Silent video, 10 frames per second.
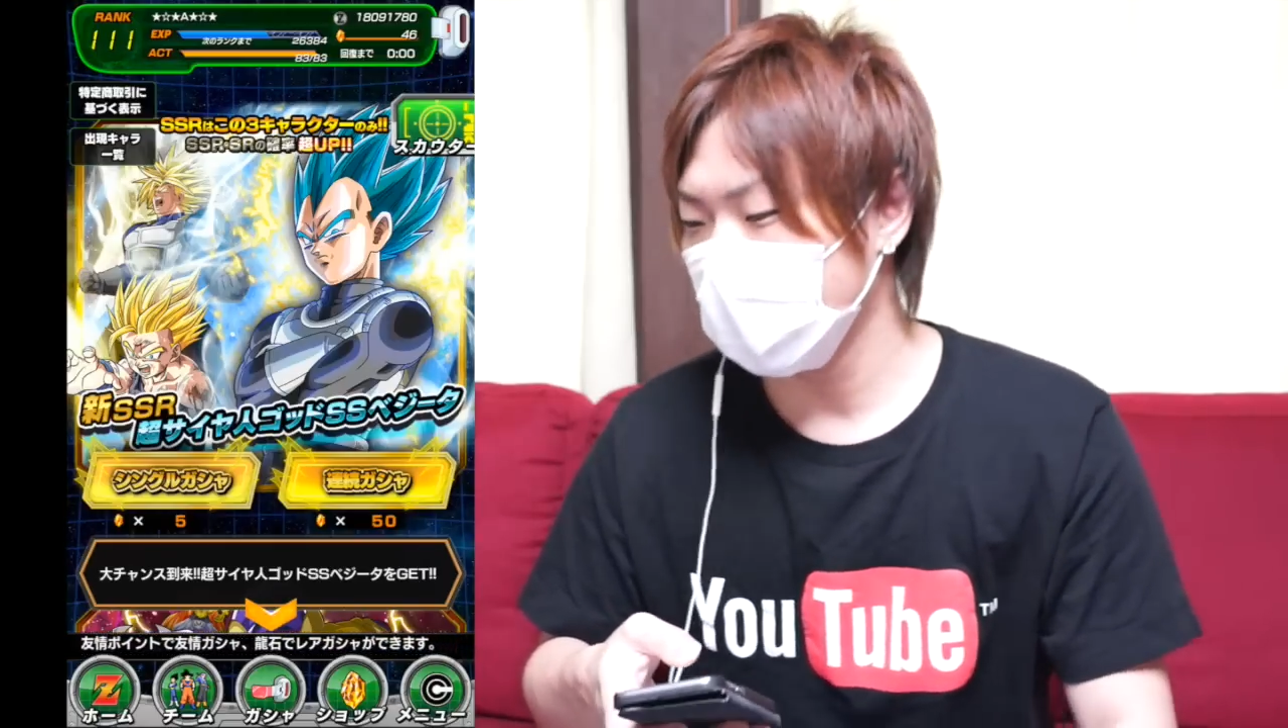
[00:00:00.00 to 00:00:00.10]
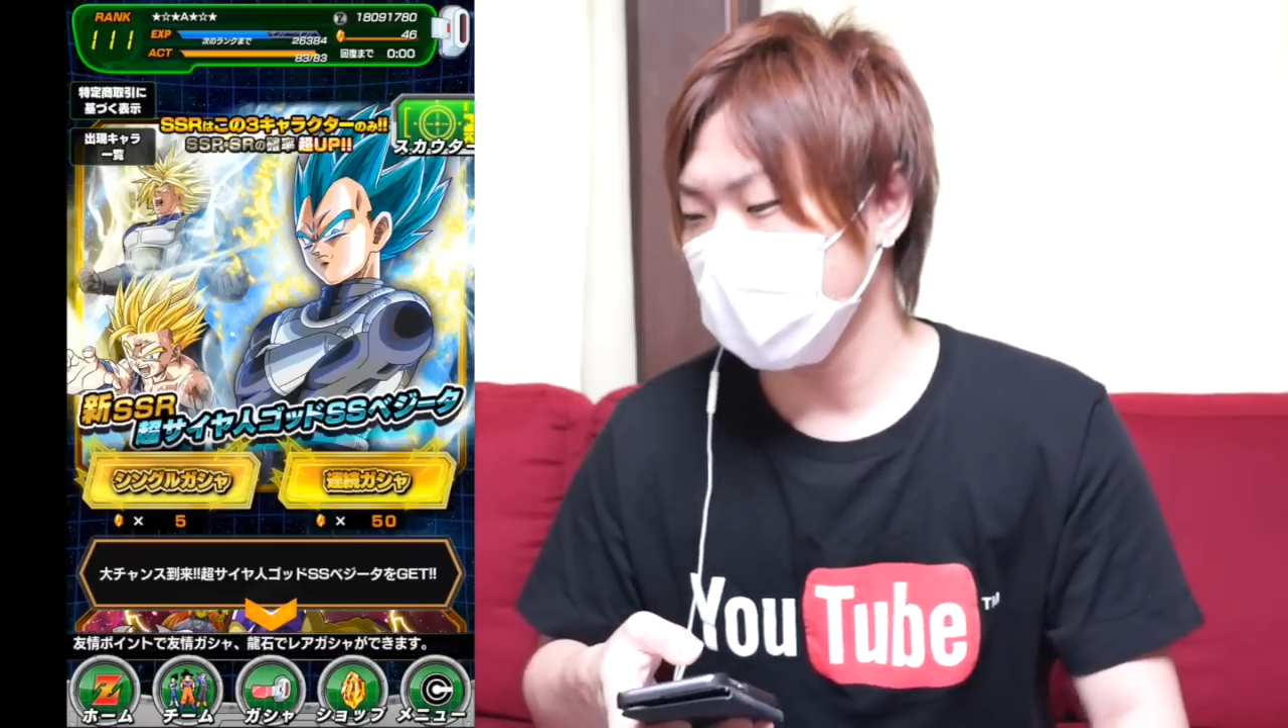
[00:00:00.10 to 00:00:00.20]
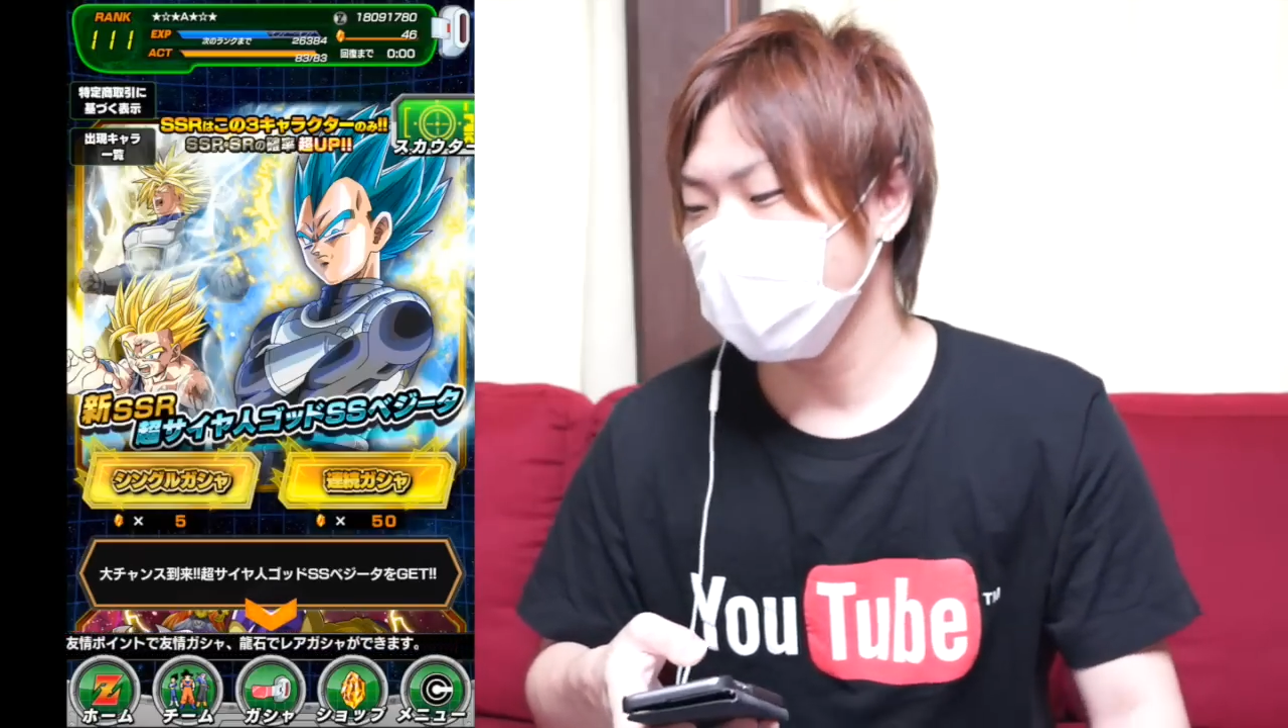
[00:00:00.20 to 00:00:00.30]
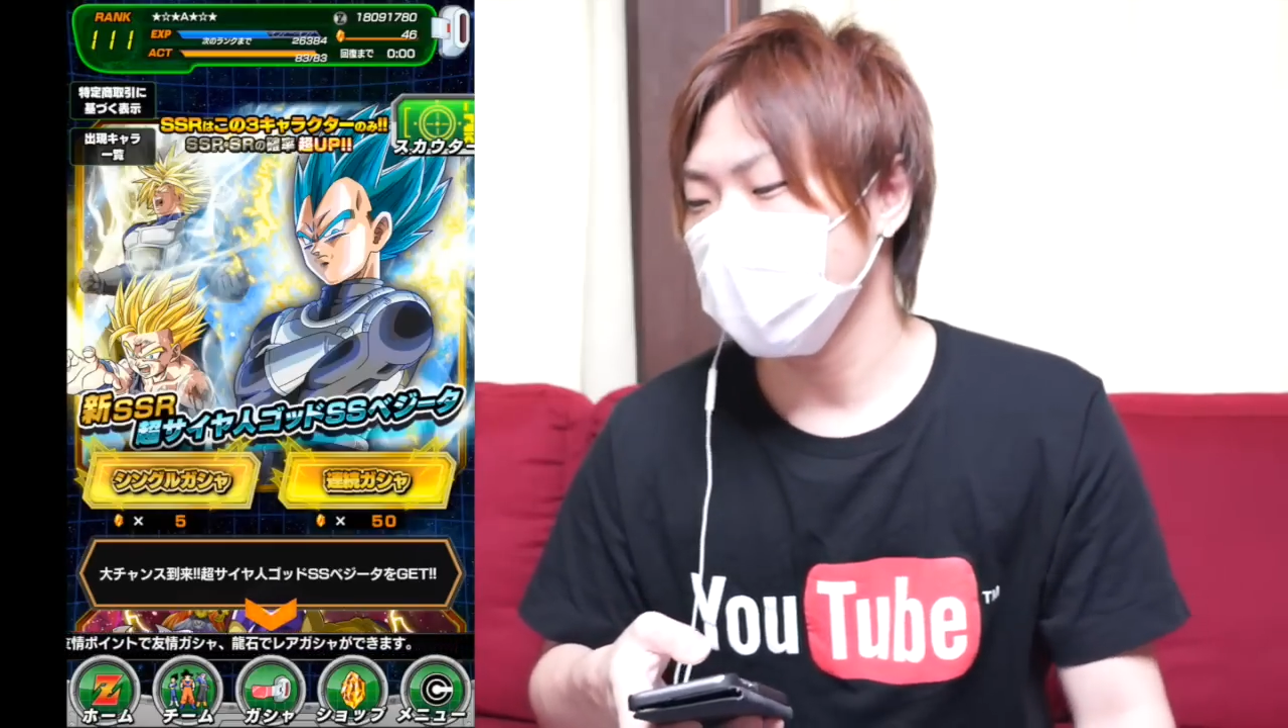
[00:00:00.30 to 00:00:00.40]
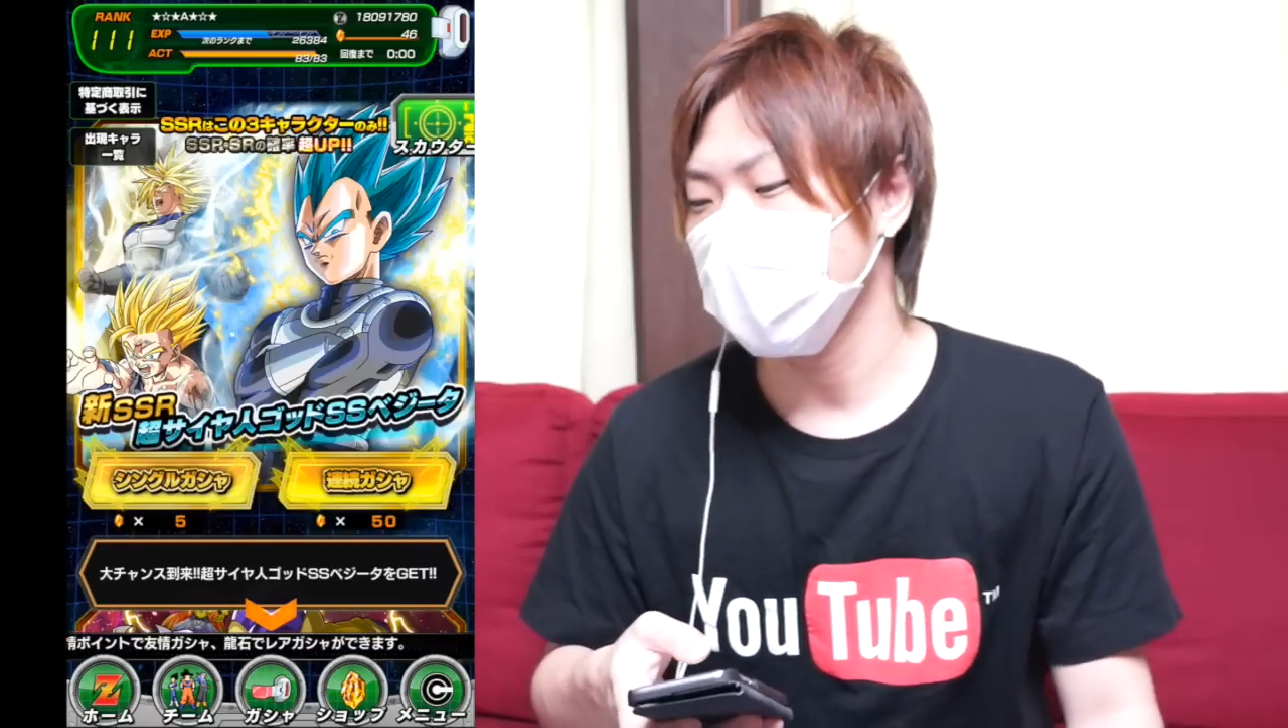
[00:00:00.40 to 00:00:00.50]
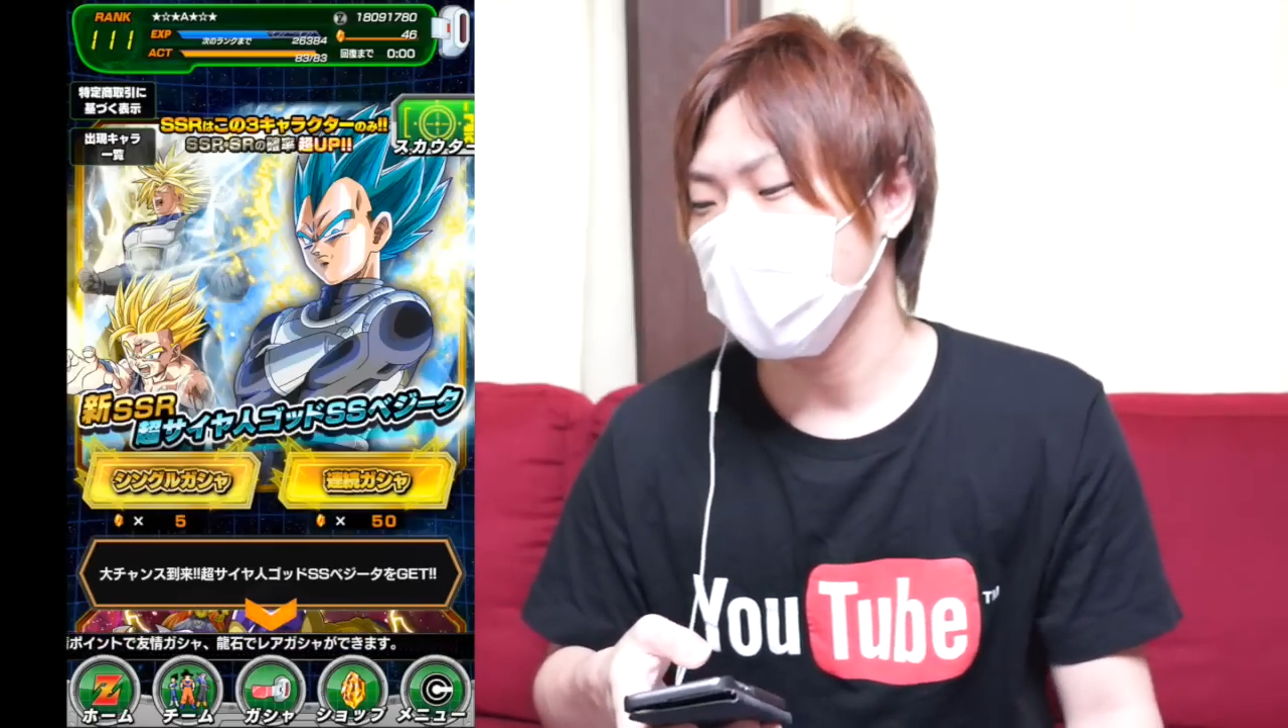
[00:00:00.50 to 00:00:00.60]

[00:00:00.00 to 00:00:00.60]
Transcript: えたいと思